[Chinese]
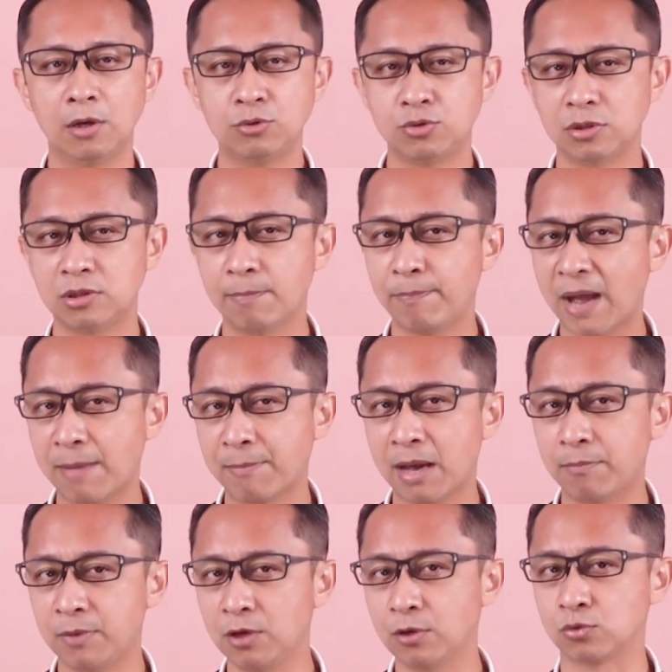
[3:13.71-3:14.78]
觉得爸
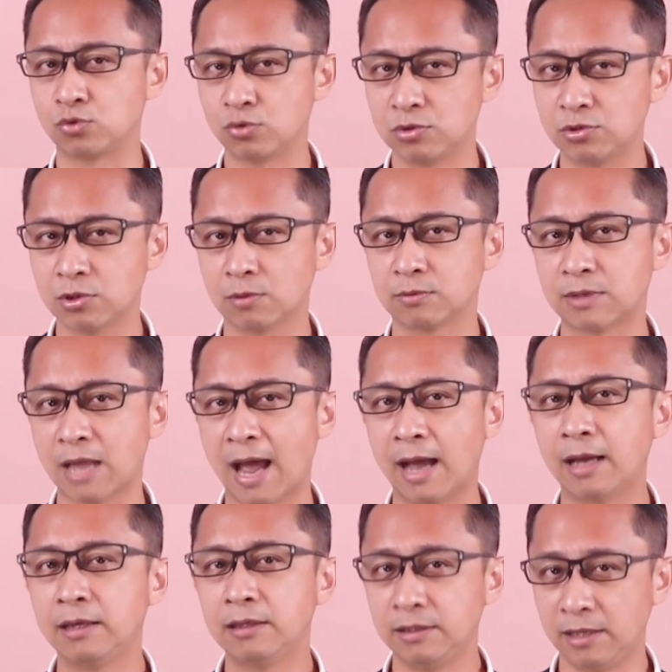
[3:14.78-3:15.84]
妈没有尊重
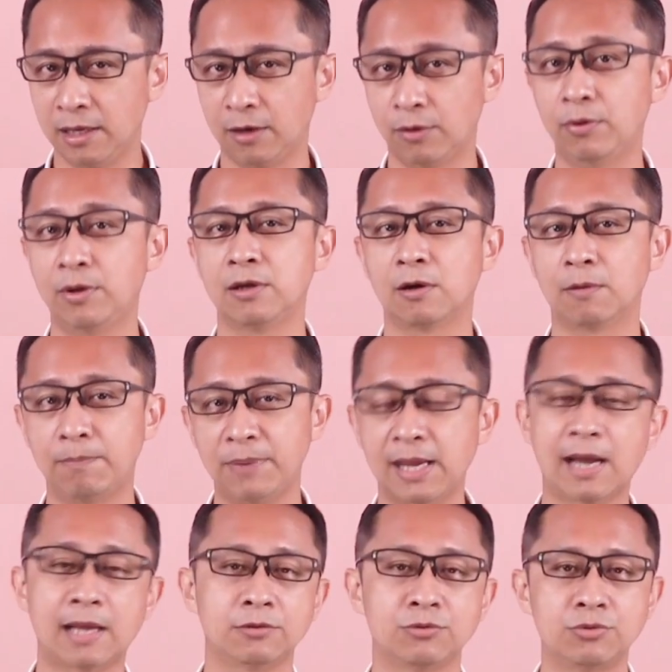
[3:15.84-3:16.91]
他，也会有被
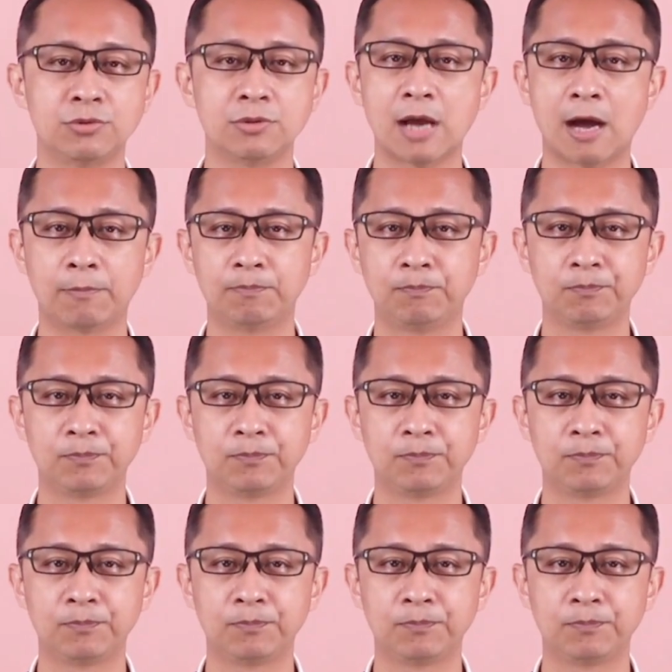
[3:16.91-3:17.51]
爱的需要，